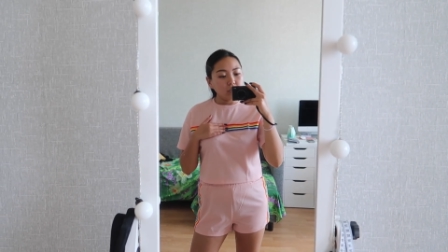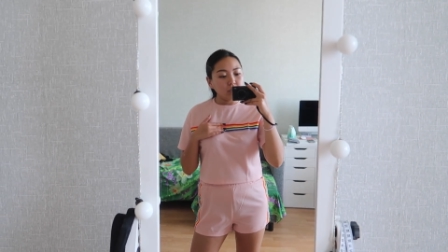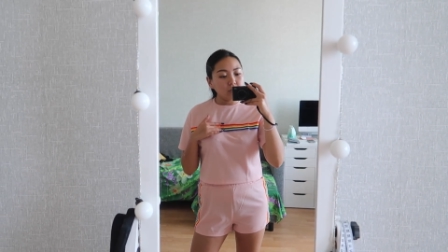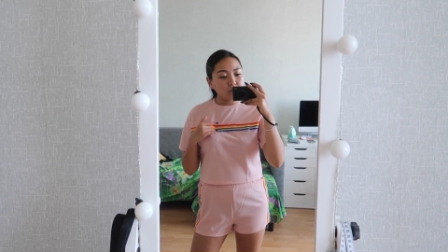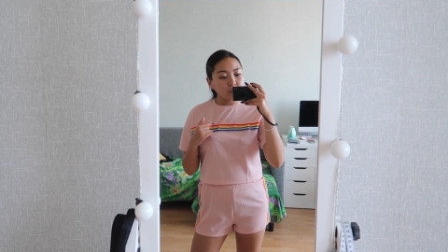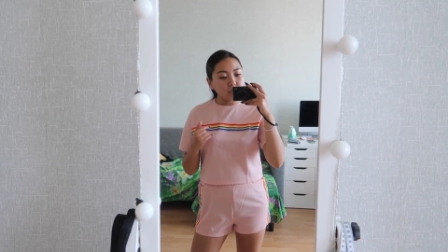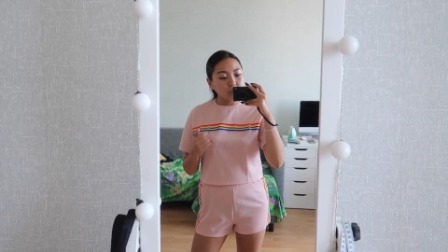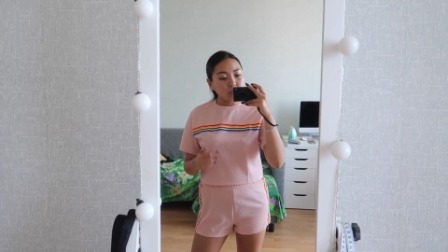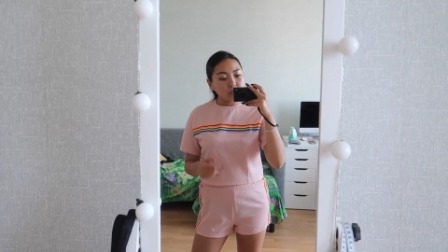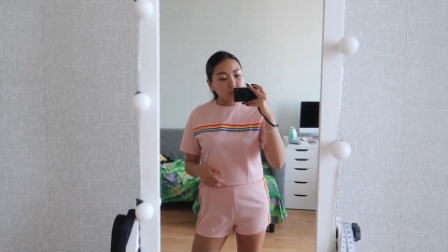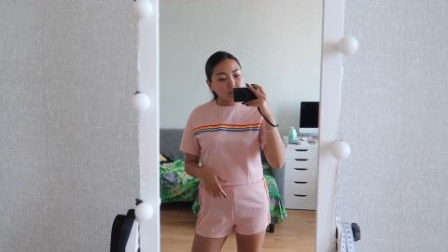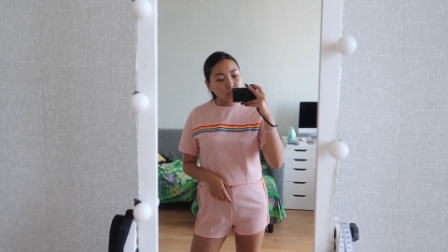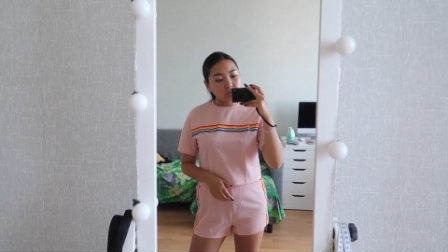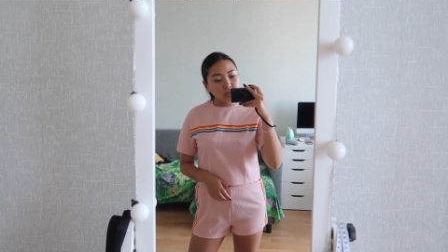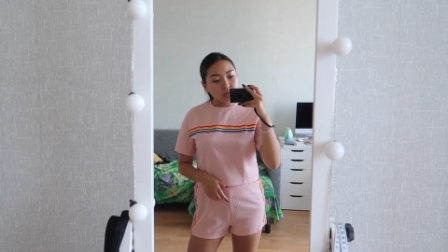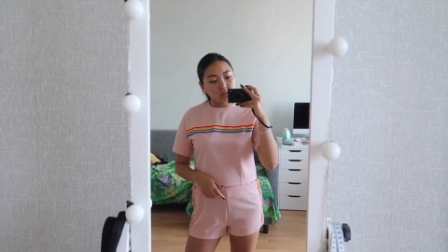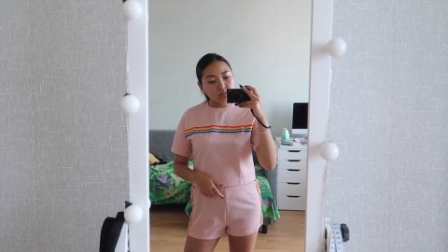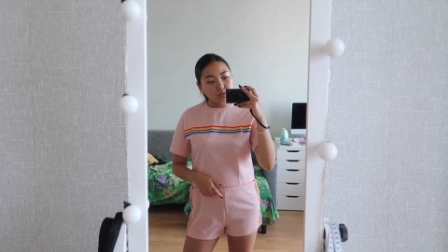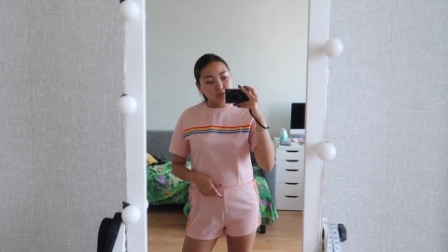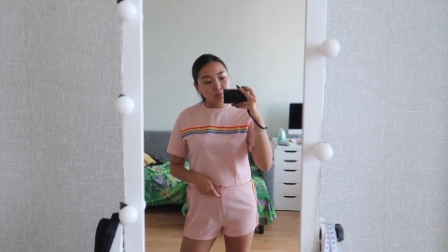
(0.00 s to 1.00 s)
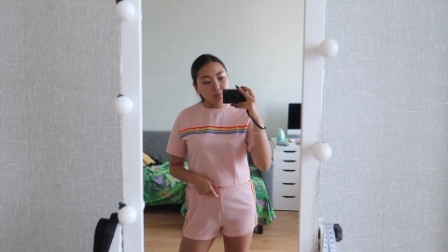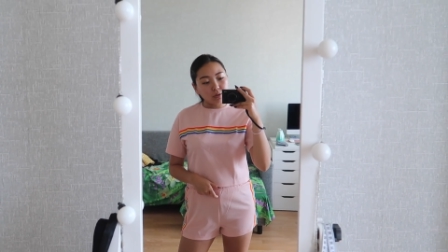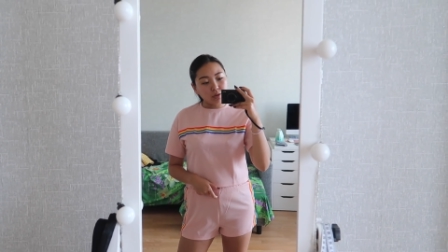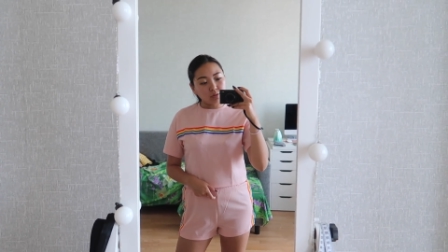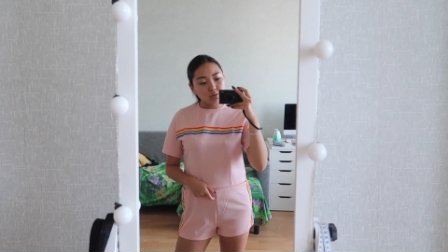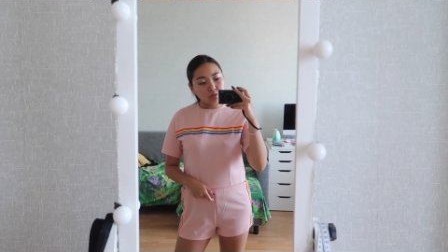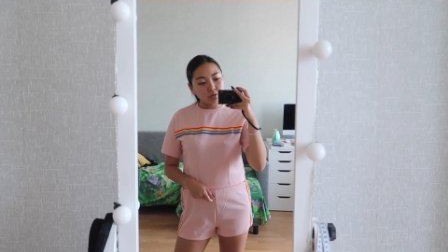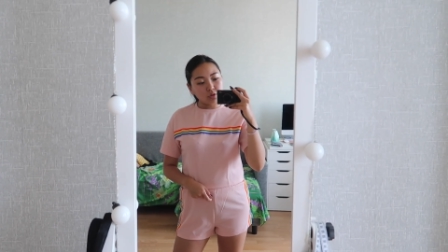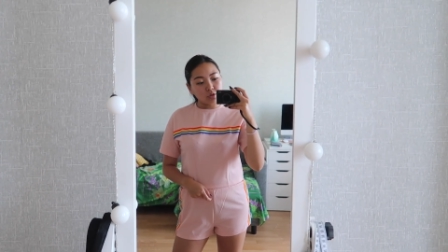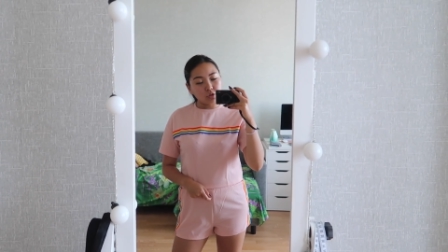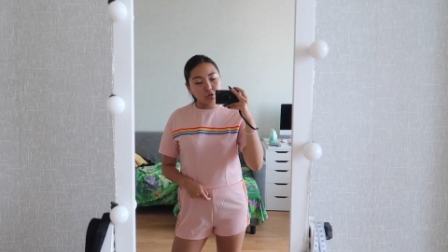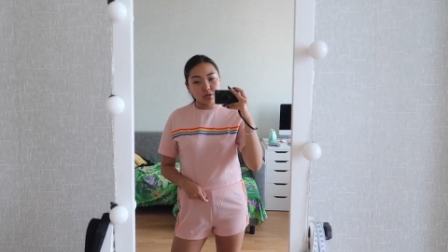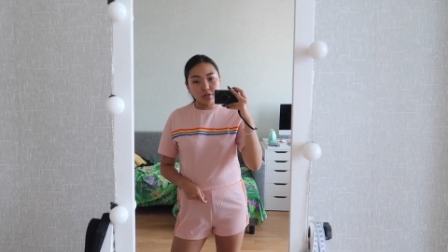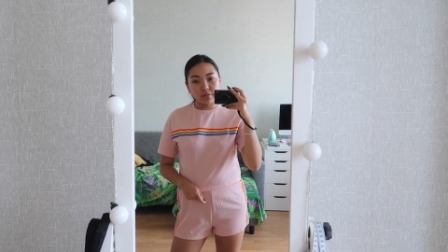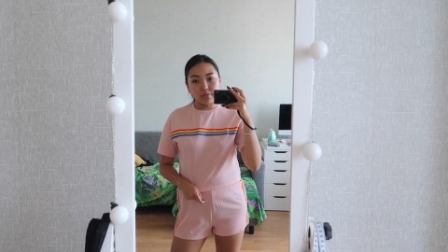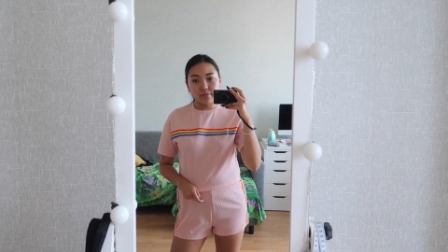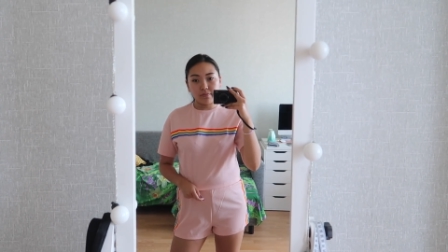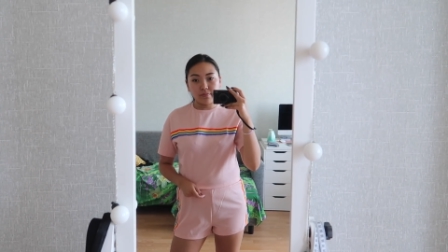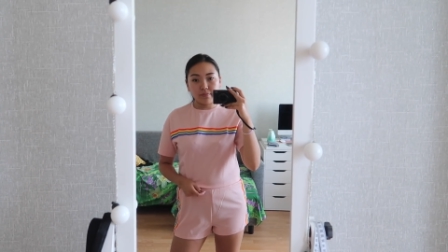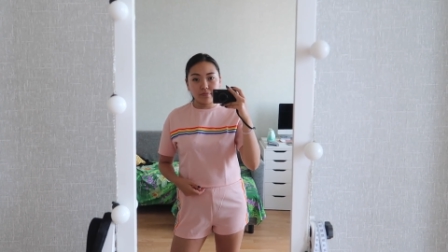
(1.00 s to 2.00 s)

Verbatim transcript: И вот здесь вот эта вот полосочка.